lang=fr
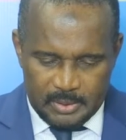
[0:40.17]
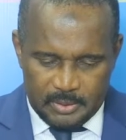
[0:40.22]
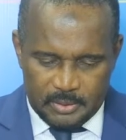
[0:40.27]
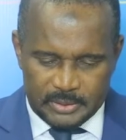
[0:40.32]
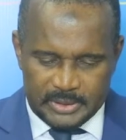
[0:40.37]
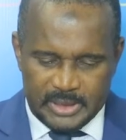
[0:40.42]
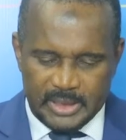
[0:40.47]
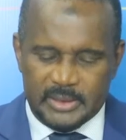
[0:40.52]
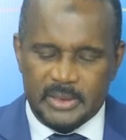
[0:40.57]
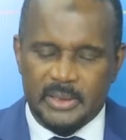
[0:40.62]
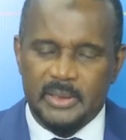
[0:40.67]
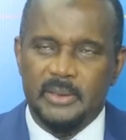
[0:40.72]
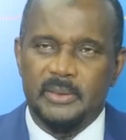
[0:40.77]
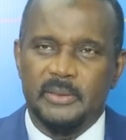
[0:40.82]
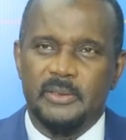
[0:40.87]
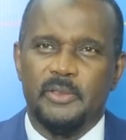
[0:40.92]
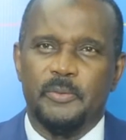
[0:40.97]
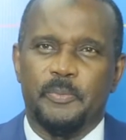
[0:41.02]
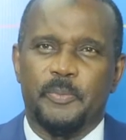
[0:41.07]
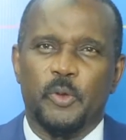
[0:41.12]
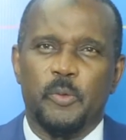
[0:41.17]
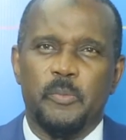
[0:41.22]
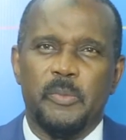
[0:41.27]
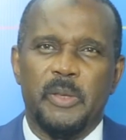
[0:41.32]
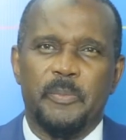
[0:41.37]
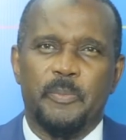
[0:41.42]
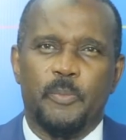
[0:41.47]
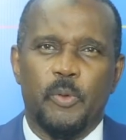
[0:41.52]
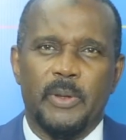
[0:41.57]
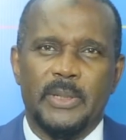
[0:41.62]
Au titre du
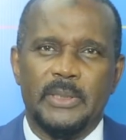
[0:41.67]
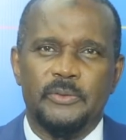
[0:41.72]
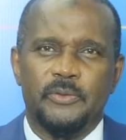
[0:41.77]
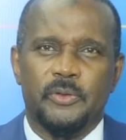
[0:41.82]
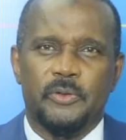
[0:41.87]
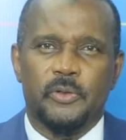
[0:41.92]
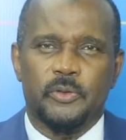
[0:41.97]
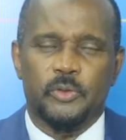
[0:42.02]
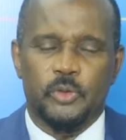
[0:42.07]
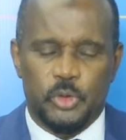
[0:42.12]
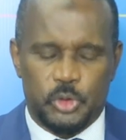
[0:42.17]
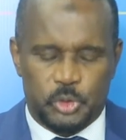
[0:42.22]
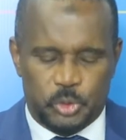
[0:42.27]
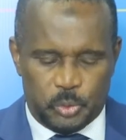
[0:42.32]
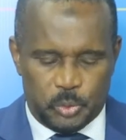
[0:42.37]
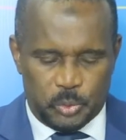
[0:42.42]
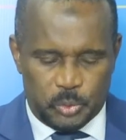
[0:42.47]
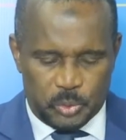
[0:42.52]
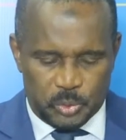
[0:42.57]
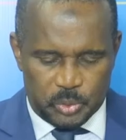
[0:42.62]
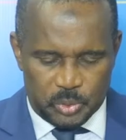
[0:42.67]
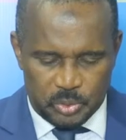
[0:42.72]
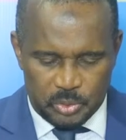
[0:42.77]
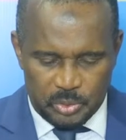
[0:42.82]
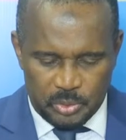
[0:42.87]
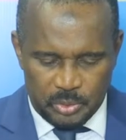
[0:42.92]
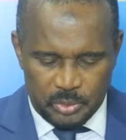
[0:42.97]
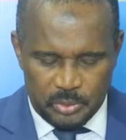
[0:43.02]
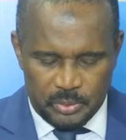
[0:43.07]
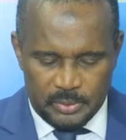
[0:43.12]
premier point de l'ordre du jour,
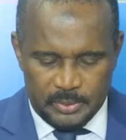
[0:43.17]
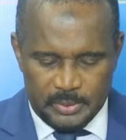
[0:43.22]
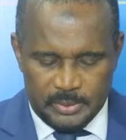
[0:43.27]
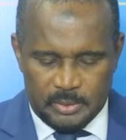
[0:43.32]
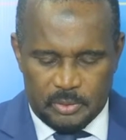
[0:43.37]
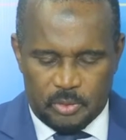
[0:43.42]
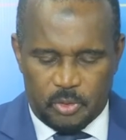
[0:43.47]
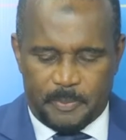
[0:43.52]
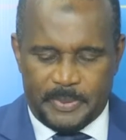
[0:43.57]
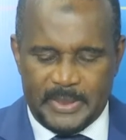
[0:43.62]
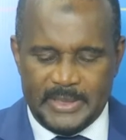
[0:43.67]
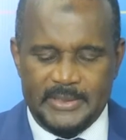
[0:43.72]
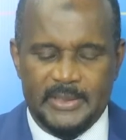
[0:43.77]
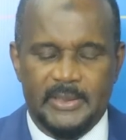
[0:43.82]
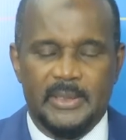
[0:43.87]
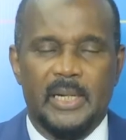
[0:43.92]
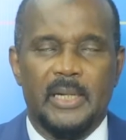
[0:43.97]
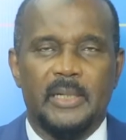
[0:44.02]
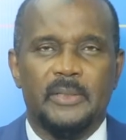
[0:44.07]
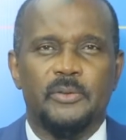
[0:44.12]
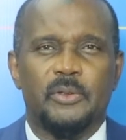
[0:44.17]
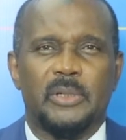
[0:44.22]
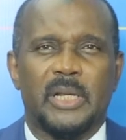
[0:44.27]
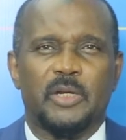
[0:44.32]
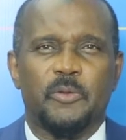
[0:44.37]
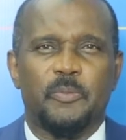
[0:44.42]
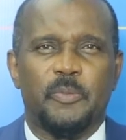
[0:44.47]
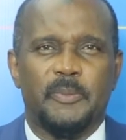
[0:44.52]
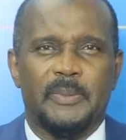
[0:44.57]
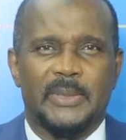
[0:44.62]
le président de la
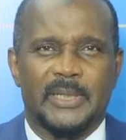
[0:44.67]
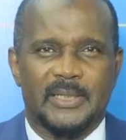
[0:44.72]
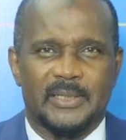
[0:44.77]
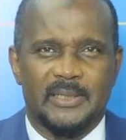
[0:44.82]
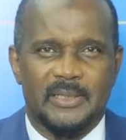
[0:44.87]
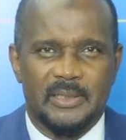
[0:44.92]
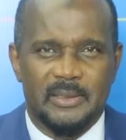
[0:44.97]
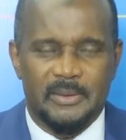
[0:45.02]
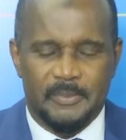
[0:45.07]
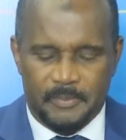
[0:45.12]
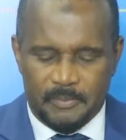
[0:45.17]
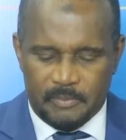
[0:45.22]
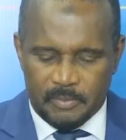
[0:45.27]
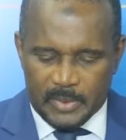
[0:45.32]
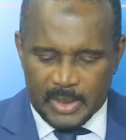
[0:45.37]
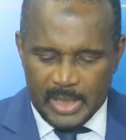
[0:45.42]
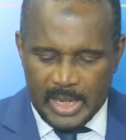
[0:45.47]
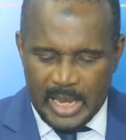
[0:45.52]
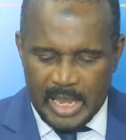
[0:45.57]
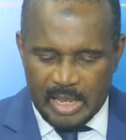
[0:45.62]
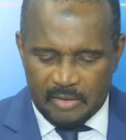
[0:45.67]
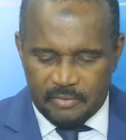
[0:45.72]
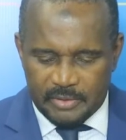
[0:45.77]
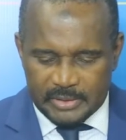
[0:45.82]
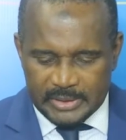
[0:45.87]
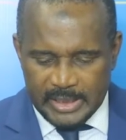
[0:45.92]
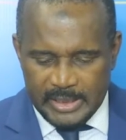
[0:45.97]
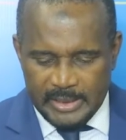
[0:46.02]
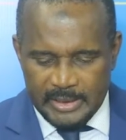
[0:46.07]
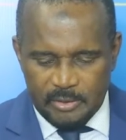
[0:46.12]
République a
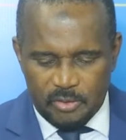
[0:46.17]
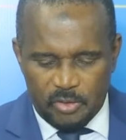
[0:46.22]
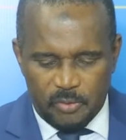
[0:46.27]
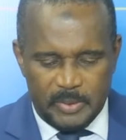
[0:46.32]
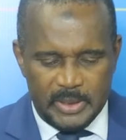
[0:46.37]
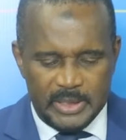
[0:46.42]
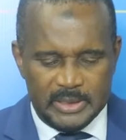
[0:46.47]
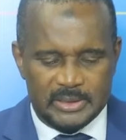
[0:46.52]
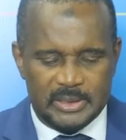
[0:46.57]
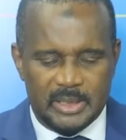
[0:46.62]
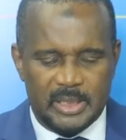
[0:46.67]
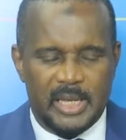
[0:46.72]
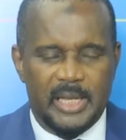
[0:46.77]
invité le ministre